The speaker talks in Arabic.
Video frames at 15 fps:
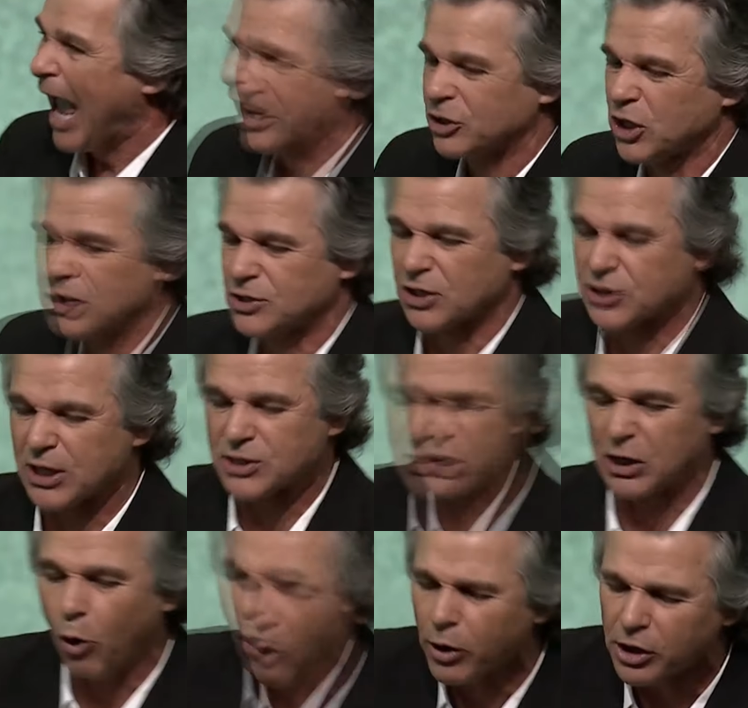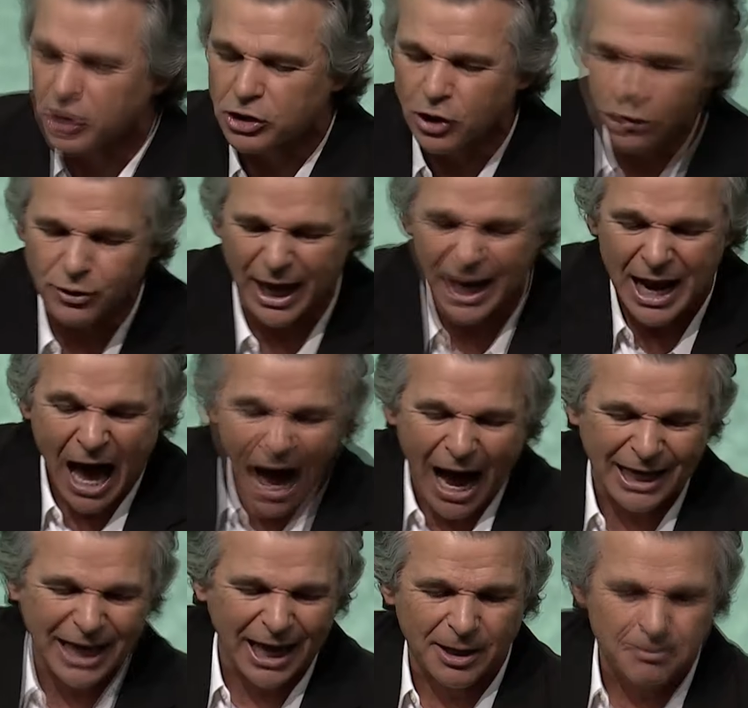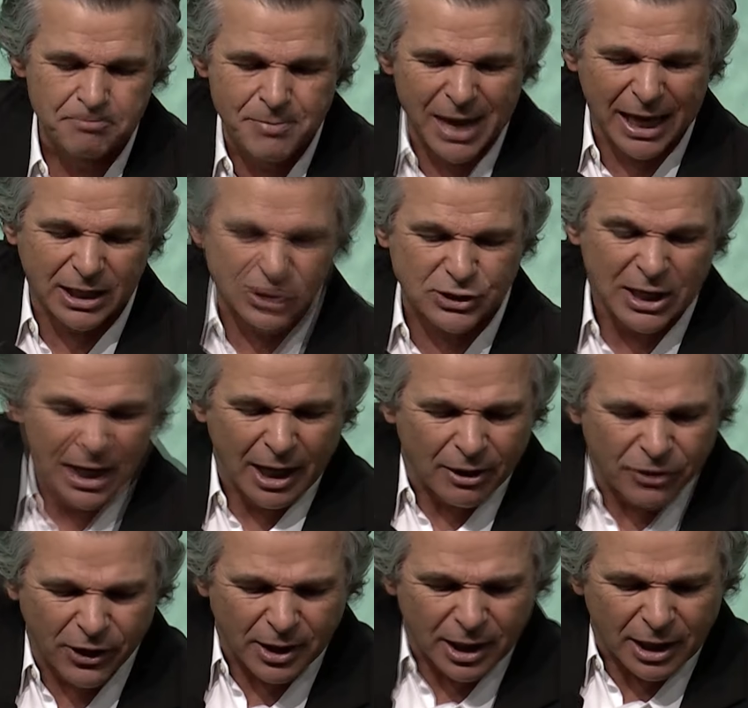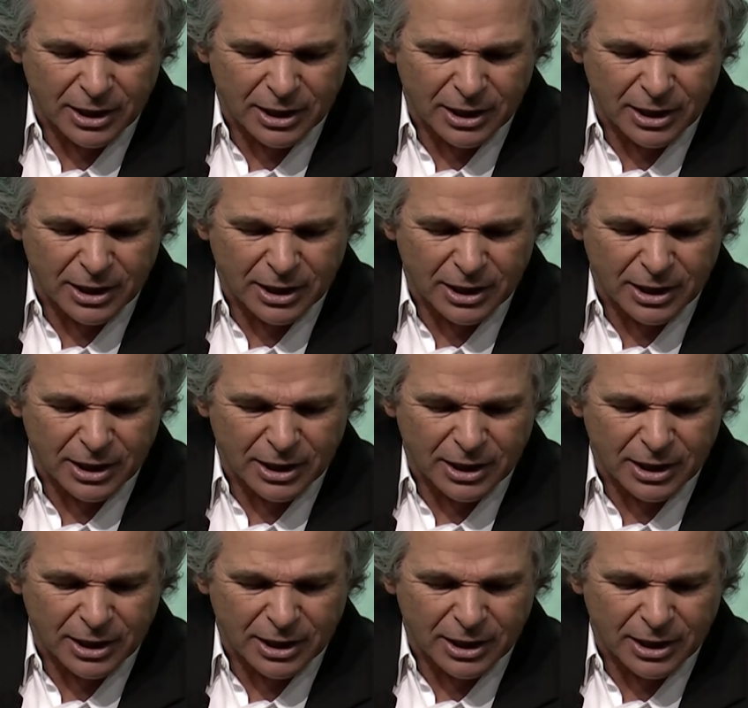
أرى كنت ضائع لكن الآن قد وجدت وبيقول الرب